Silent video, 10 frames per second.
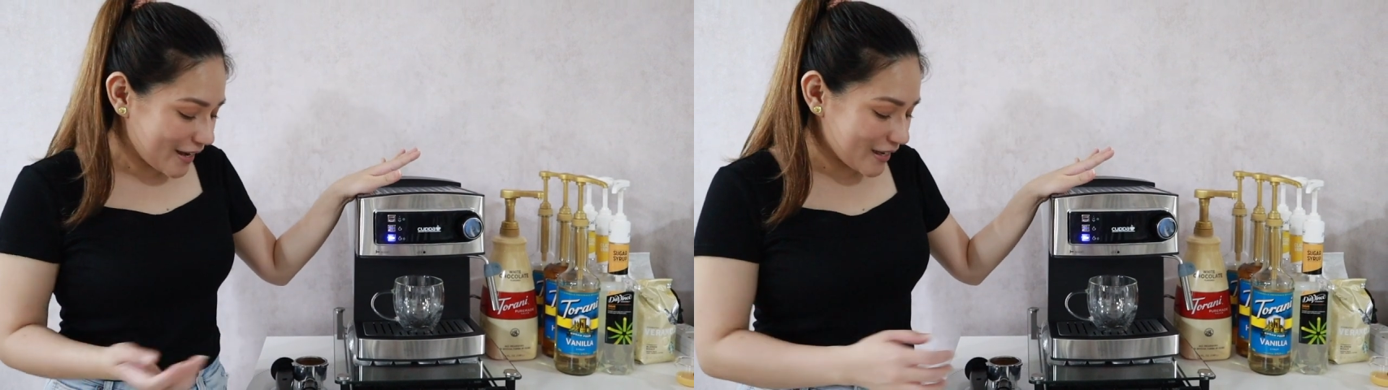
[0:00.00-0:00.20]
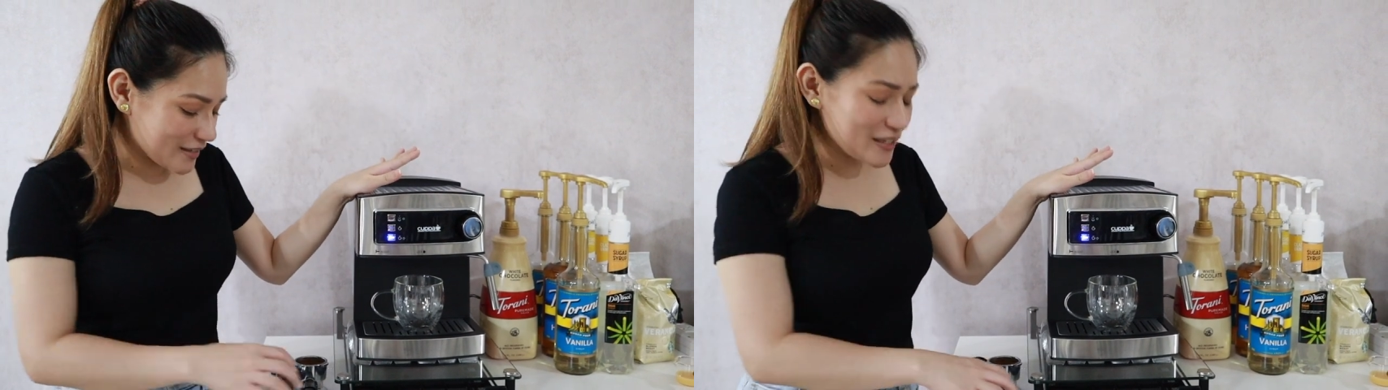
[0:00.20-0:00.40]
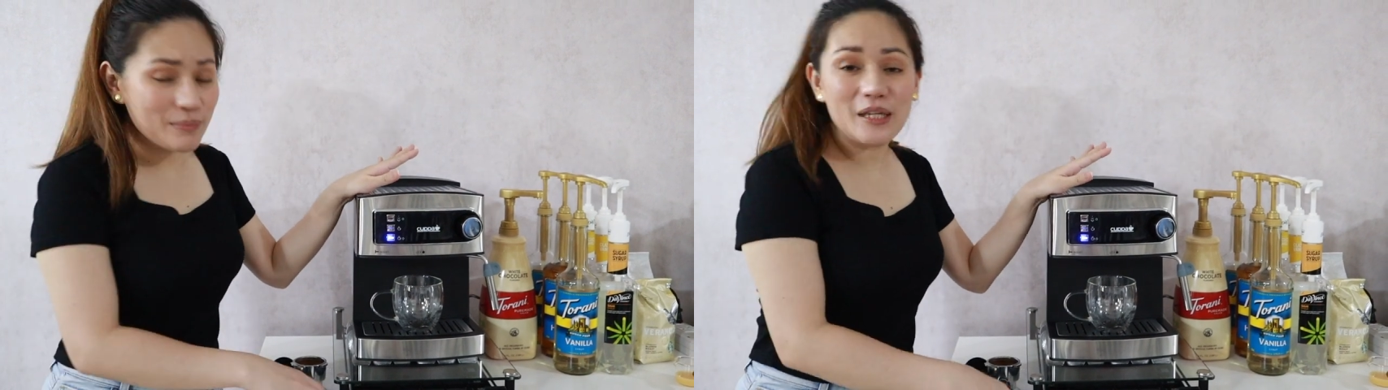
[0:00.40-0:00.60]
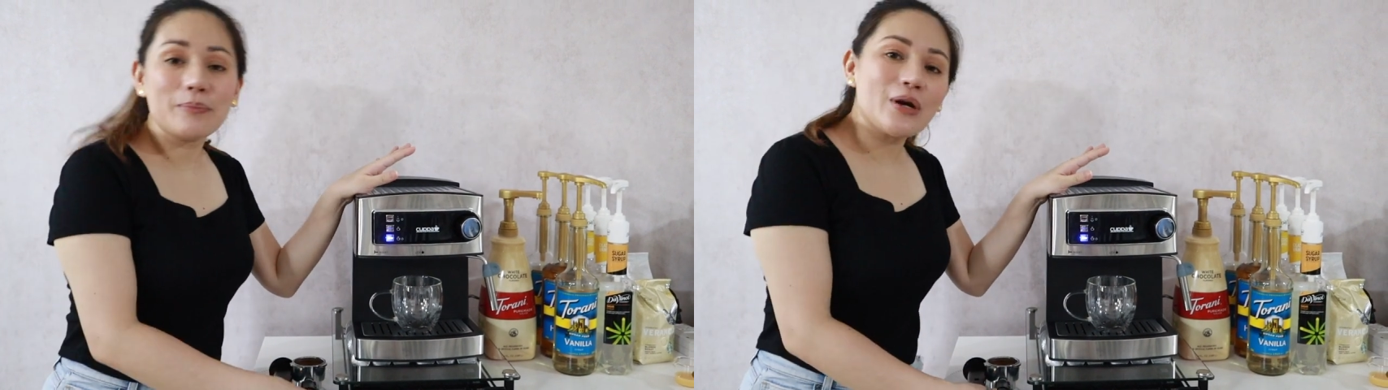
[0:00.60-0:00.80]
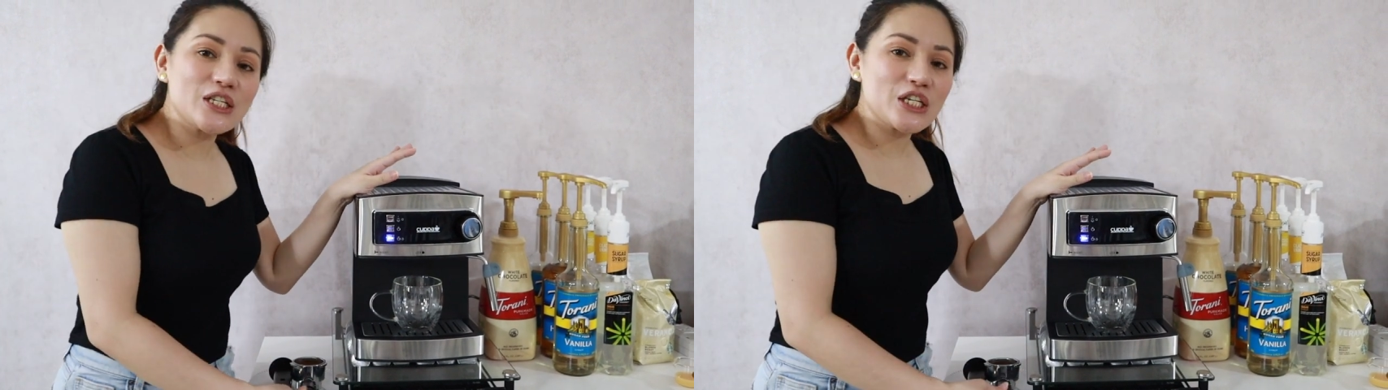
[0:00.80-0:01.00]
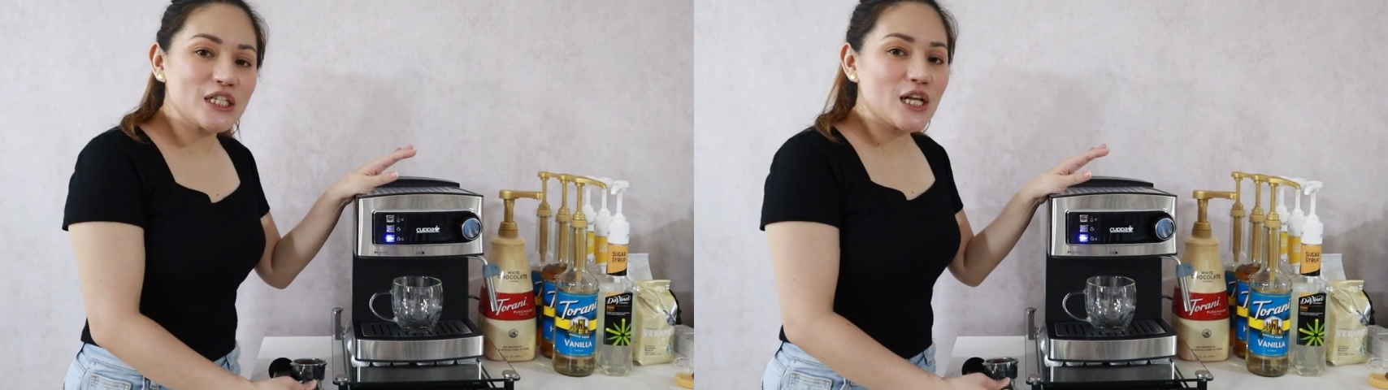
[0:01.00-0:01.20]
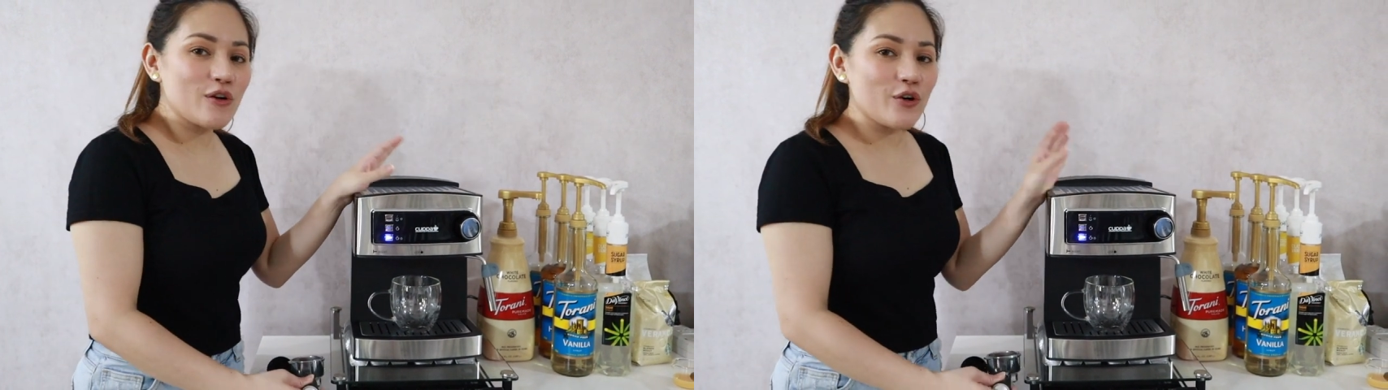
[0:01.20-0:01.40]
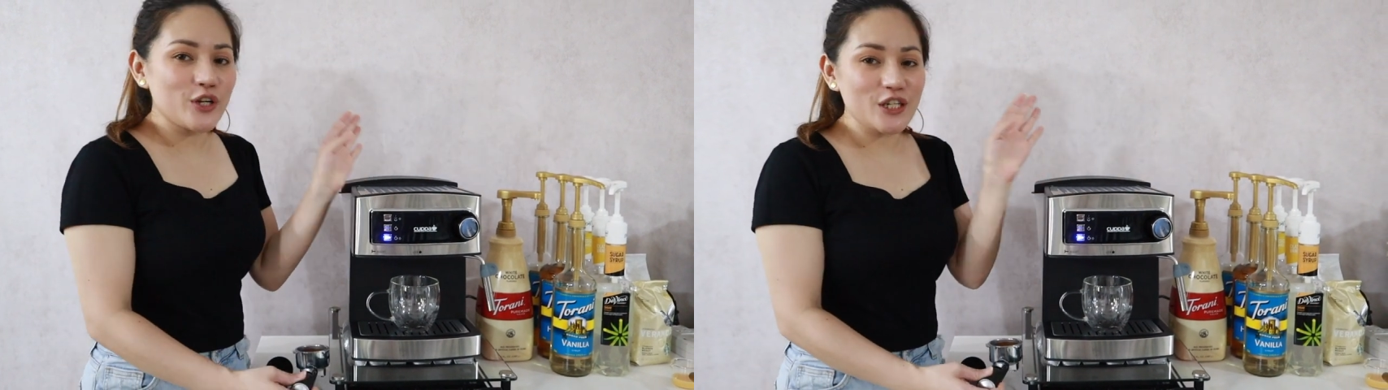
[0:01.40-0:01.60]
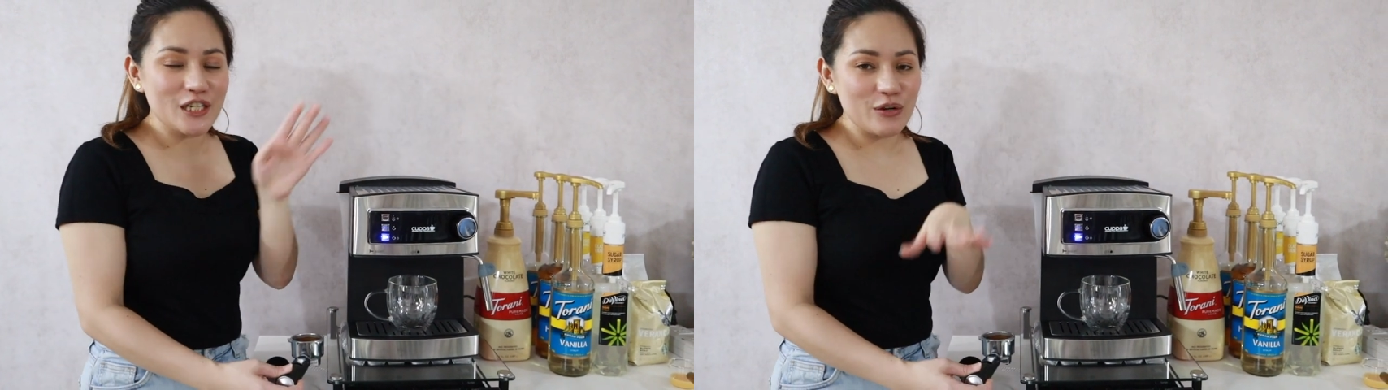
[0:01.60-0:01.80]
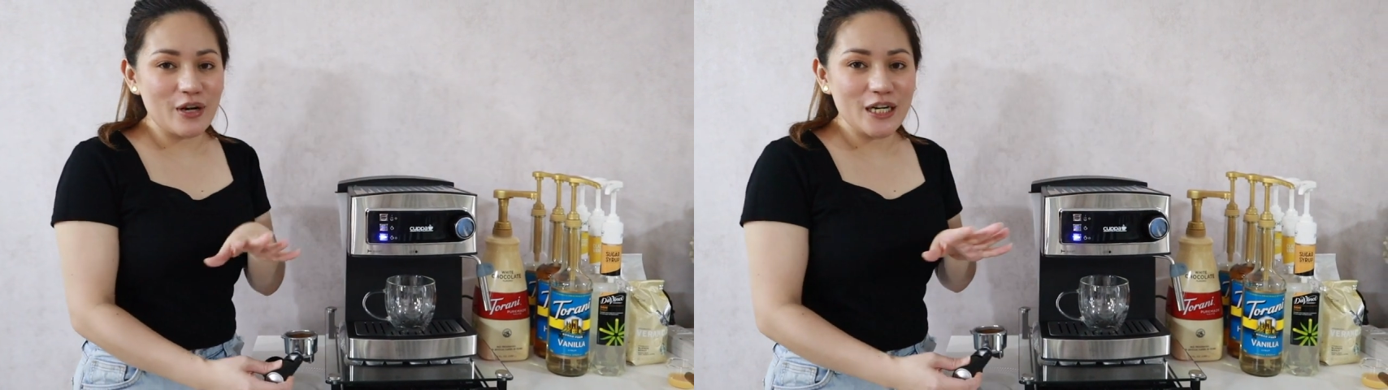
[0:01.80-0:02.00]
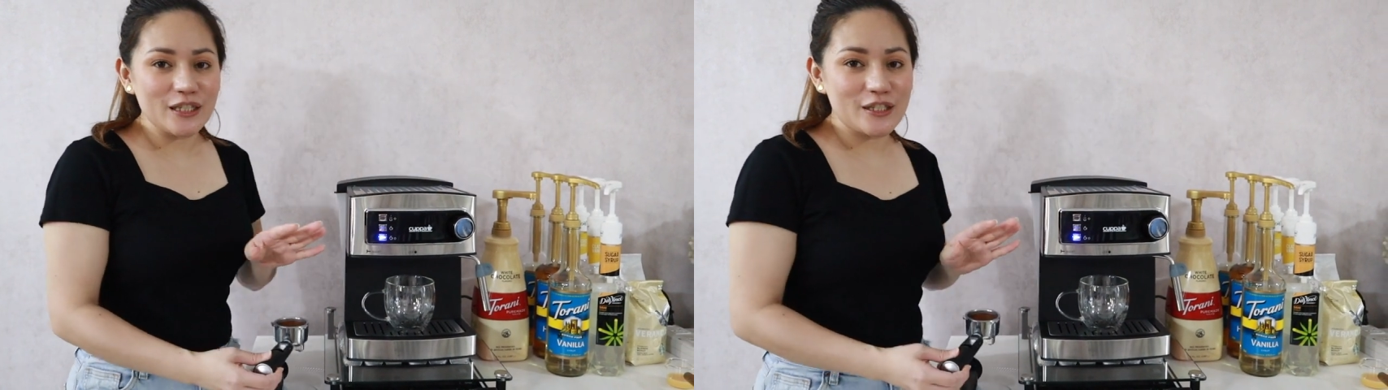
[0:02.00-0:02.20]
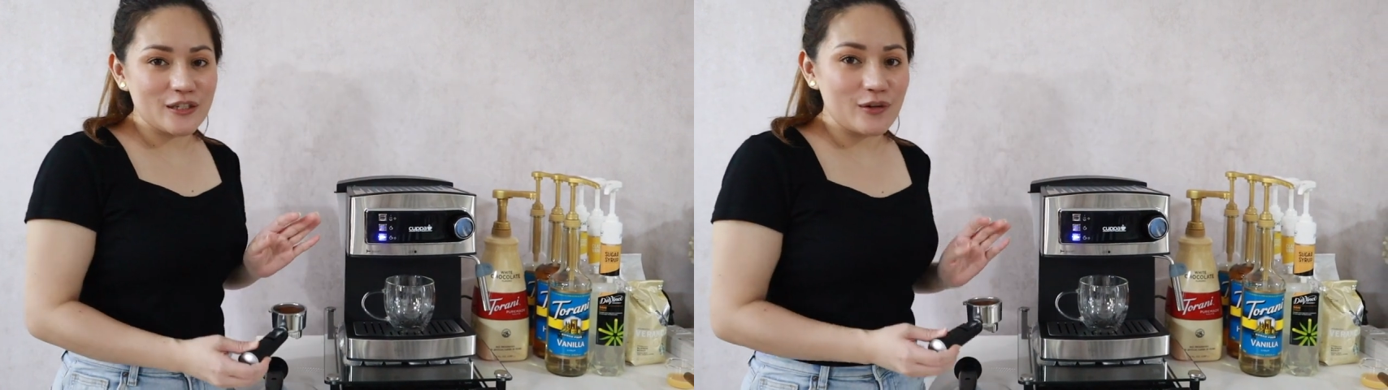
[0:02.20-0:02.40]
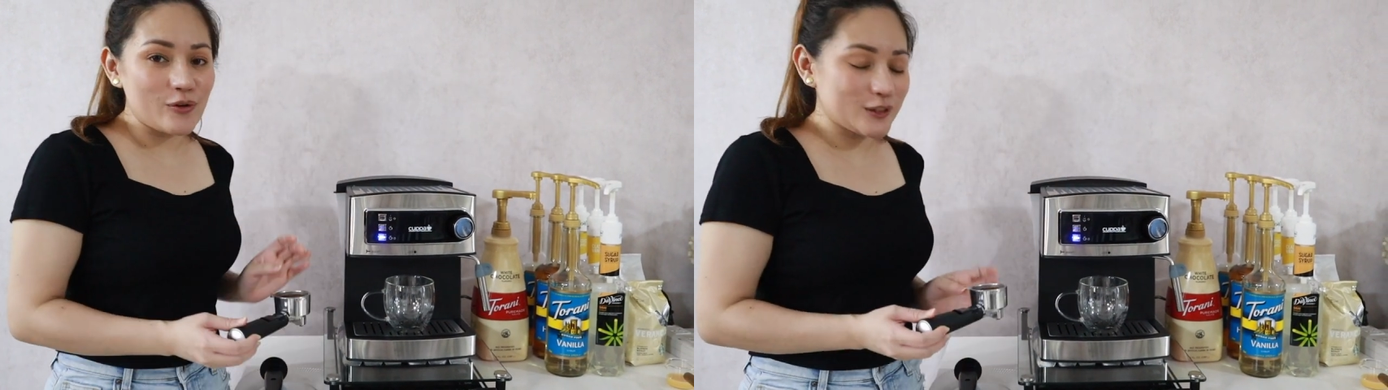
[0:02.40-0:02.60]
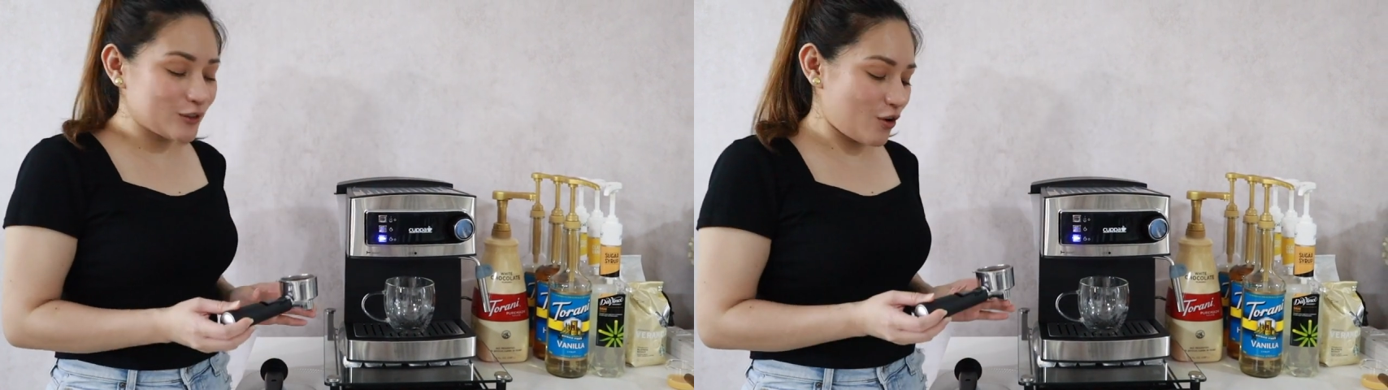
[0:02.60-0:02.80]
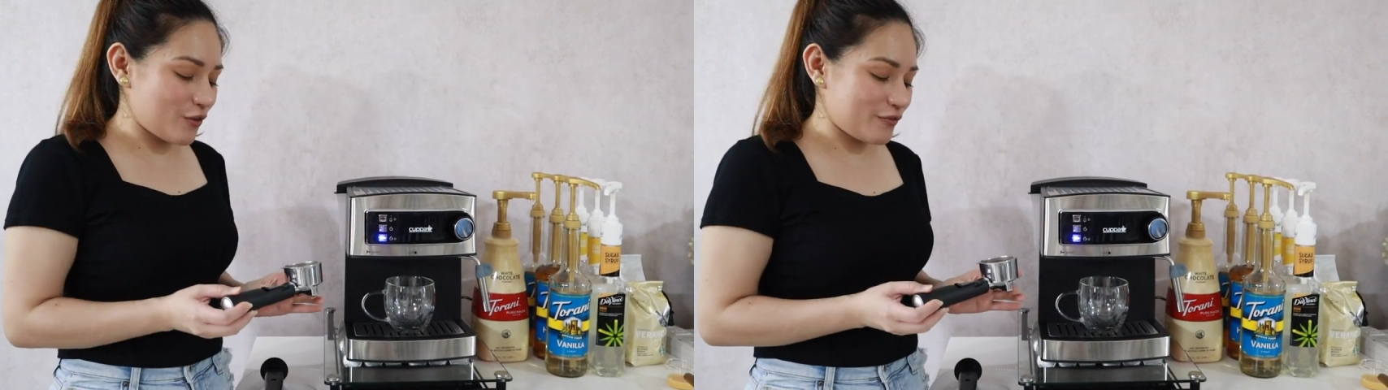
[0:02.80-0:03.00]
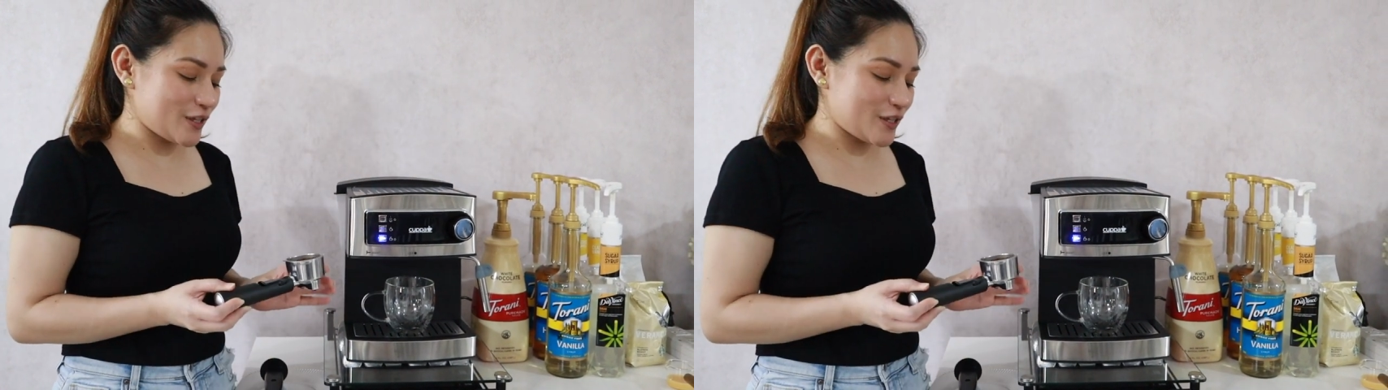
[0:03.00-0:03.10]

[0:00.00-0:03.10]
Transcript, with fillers: And same thing process lang ko ano yung ginawa natin sa cold coffee.